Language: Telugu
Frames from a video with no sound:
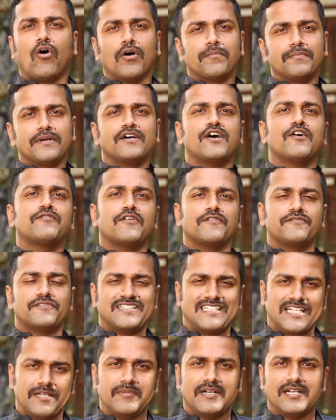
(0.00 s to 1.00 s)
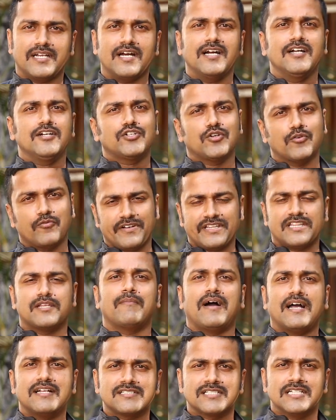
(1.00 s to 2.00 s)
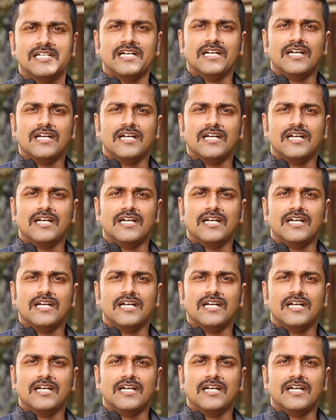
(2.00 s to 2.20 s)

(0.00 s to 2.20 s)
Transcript: ఆన్ బిహాఫ్ ఆఫ్ టీమిండియా టు విన్ ద మ్యాచ్